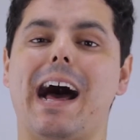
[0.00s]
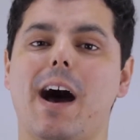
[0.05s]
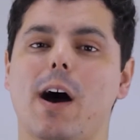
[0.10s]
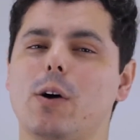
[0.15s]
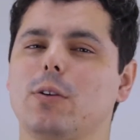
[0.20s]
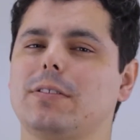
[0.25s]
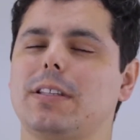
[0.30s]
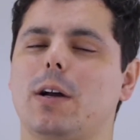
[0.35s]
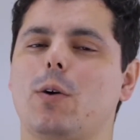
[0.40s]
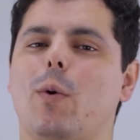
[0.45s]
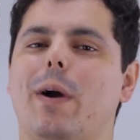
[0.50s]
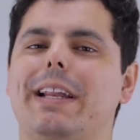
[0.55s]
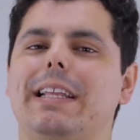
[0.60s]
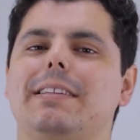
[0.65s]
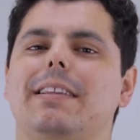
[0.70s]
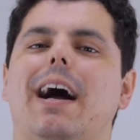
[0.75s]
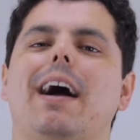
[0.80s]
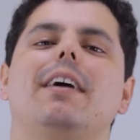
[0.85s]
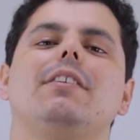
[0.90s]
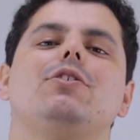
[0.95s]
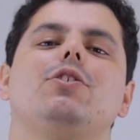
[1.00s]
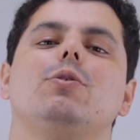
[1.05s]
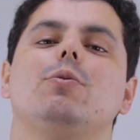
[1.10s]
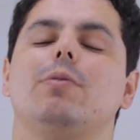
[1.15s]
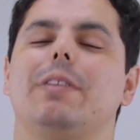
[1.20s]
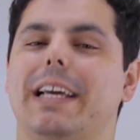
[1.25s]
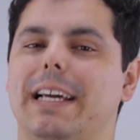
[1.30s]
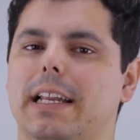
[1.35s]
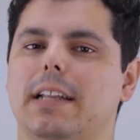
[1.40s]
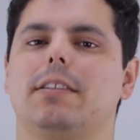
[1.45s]
alta qualidade no
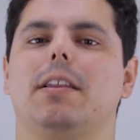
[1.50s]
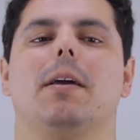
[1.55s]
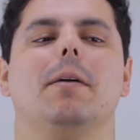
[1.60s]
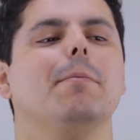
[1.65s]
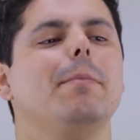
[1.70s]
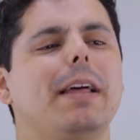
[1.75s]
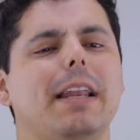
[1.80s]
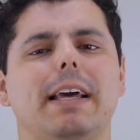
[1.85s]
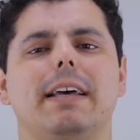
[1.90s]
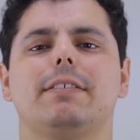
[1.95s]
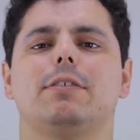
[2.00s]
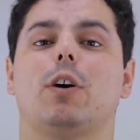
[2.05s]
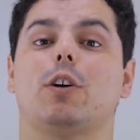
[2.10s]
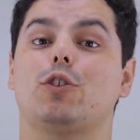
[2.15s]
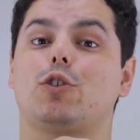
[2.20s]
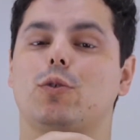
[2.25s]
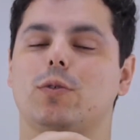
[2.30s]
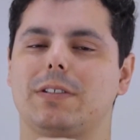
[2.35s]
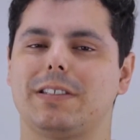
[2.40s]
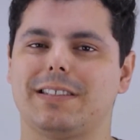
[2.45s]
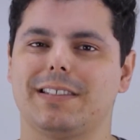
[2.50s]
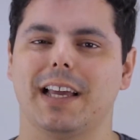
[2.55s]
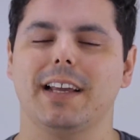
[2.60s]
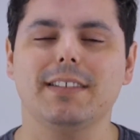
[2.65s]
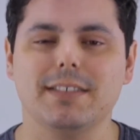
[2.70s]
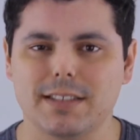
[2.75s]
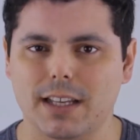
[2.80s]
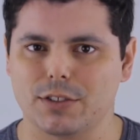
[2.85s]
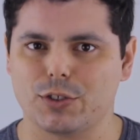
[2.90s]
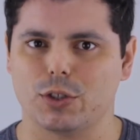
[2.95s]
degradê. Beleza, eu acho
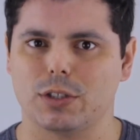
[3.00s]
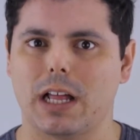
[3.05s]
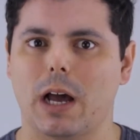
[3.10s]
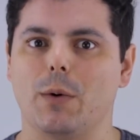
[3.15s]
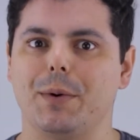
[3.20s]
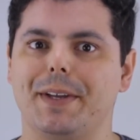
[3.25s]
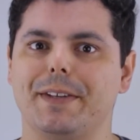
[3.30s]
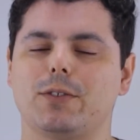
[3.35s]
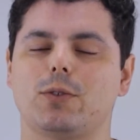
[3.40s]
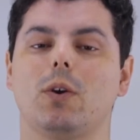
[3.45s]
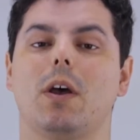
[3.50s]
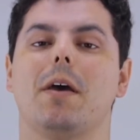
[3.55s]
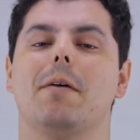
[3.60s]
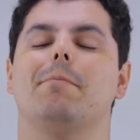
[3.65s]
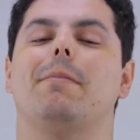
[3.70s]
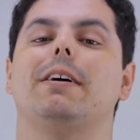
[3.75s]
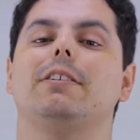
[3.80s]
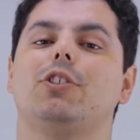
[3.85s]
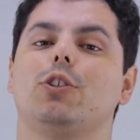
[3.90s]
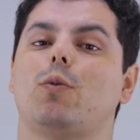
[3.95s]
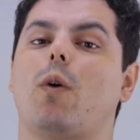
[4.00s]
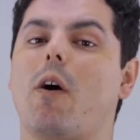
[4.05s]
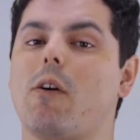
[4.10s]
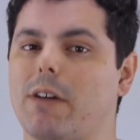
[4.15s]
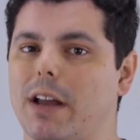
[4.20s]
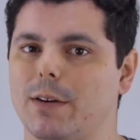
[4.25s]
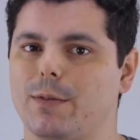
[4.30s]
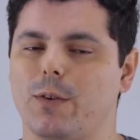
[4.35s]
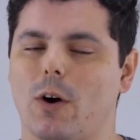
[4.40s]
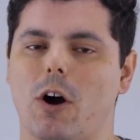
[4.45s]
sensacional isso, mas de
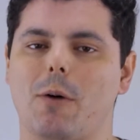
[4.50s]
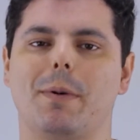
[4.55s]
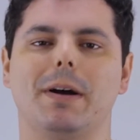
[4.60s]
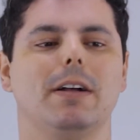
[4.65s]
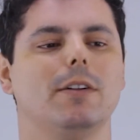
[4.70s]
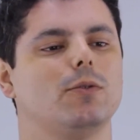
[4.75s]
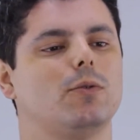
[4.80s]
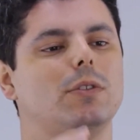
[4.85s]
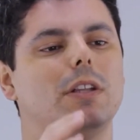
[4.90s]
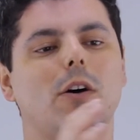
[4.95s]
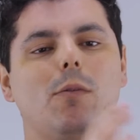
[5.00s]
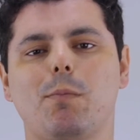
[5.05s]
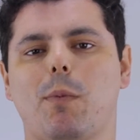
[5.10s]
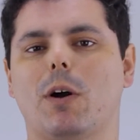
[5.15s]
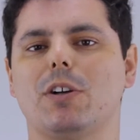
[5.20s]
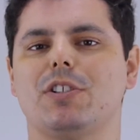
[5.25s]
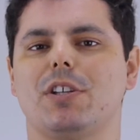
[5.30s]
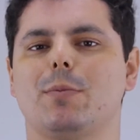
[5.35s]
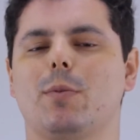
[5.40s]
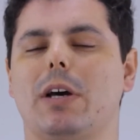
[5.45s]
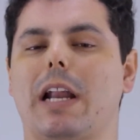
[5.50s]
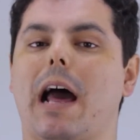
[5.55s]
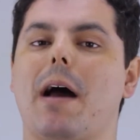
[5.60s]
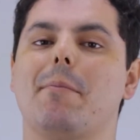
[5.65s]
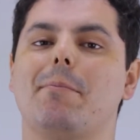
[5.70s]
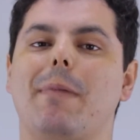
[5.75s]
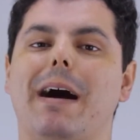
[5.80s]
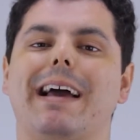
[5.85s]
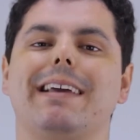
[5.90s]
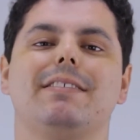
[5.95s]
qualquer forma, tu não pode demorar
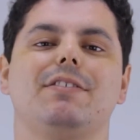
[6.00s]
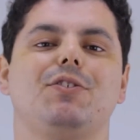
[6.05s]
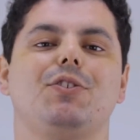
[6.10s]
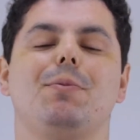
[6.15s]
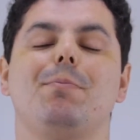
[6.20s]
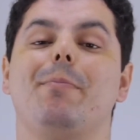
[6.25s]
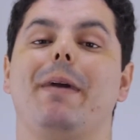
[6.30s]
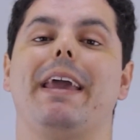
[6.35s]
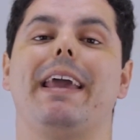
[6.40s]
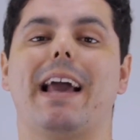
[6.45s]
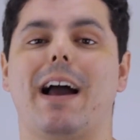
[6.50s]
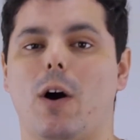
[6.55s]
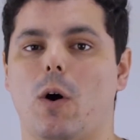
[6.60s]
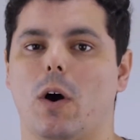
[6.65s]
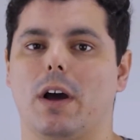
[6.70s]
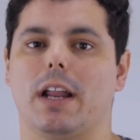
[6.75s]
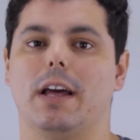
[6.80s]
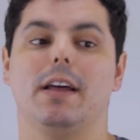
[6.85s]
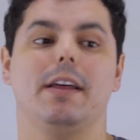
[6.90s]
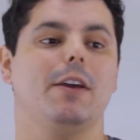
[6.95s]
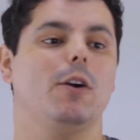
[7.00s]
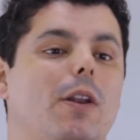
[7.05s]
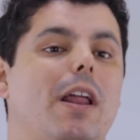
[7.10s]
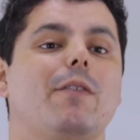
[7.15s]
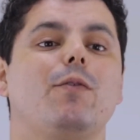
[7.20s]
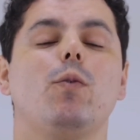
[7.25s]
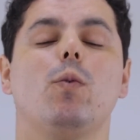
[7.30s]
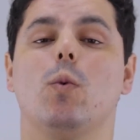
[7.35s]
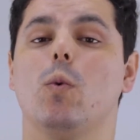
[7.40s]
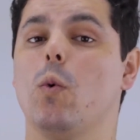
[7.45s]
mais de meia hora. Eu
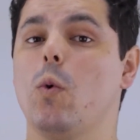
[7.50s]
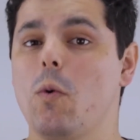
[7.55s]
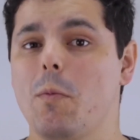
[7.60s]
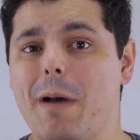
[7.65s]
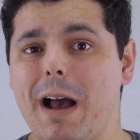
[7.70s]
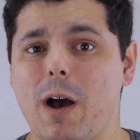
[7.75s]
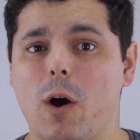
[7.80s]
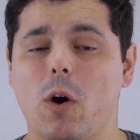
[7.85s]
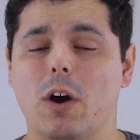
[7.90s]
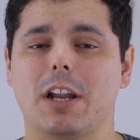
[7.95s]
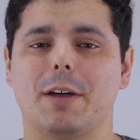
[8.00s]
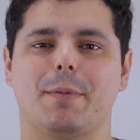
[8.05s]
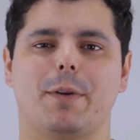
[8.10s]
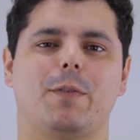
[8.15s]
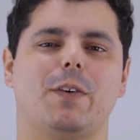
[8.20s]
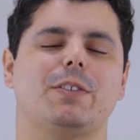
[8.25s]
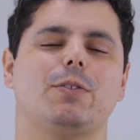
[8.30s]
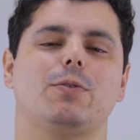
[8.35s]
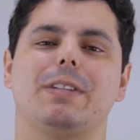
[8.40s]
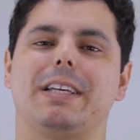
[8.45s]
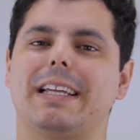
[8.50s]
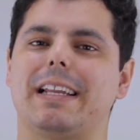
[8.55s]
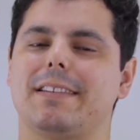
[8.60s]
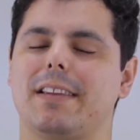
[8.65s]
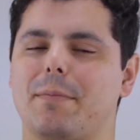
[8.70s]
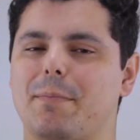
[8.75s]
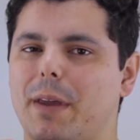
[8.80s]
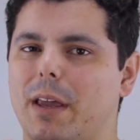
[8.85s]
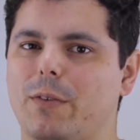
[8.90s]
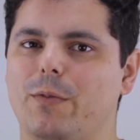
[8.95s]
levo uma hora para fazer um
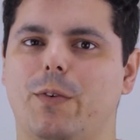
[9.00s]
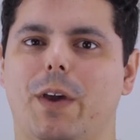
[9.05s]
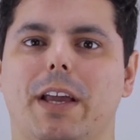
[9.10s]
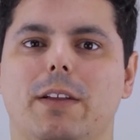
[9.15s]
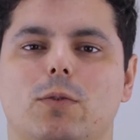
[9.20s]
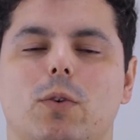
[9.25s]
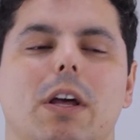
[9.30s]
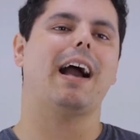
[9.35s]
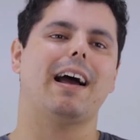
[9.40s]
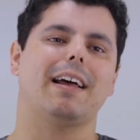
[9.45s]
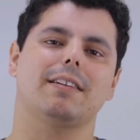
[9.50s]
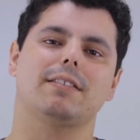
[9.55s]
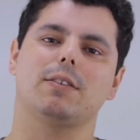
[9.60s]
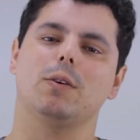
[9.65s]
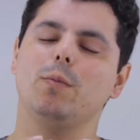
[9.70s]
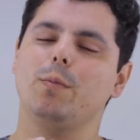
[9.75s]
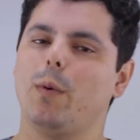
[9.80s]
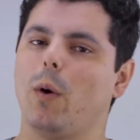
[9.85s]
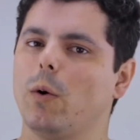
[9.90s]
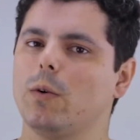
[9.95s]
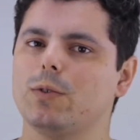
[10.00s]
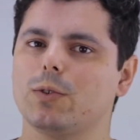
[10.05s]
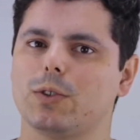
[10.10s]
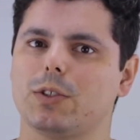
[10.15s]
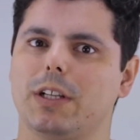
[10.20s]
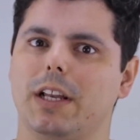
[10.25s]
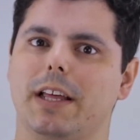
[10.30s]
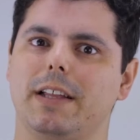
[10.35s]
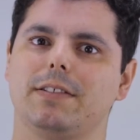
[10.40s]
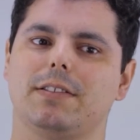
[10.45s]
degradê perfeito. Cara, são poucos os
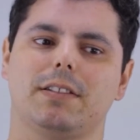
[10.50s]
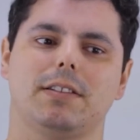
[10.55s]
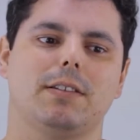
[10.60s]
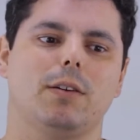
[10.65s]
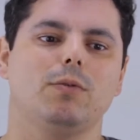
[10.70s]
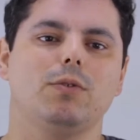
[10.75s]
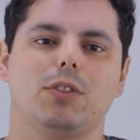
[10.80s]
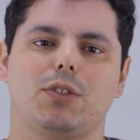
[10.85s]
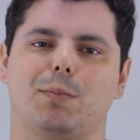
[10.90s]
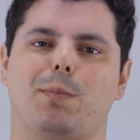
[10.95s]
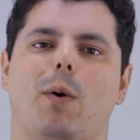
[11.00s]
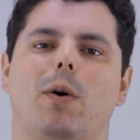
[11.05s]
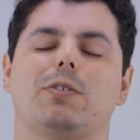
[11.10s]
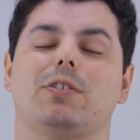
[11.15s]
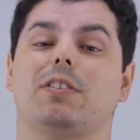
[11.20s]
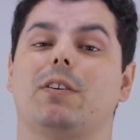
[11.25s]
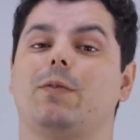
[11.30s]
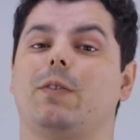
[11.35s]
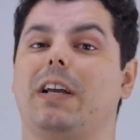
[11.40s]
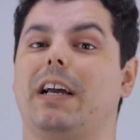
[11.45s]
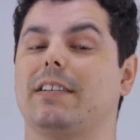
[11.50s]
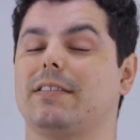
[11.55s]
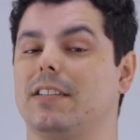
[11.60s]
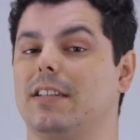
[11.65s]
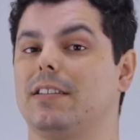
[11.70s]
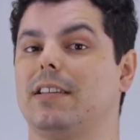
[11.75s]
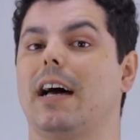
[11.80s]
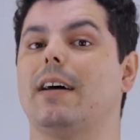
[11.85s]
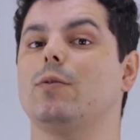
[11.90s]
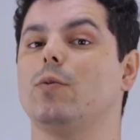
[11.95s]
clientes que estão dispostos a ficar
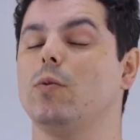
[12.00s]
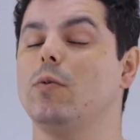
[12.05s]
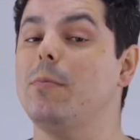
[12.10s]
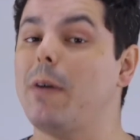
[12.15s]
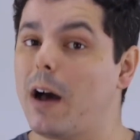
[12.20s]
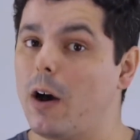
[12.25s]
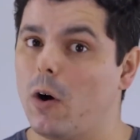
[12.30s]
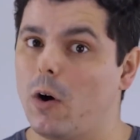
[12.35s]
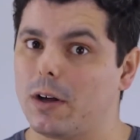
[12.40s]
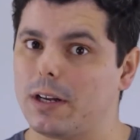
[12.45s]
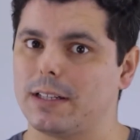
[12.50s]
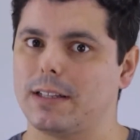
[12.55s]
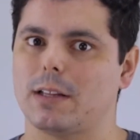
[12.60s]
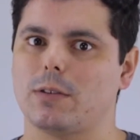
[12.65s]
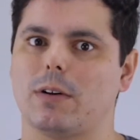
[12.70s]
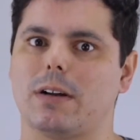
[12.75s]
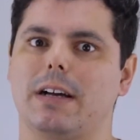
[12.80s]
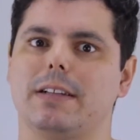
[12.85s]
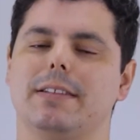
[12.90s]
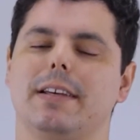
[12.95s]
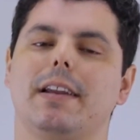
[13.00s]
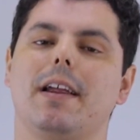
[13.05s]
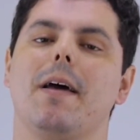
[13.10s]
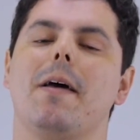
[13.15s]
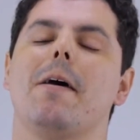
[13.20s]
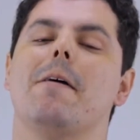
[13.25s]
sentado uma hora na tua cadeira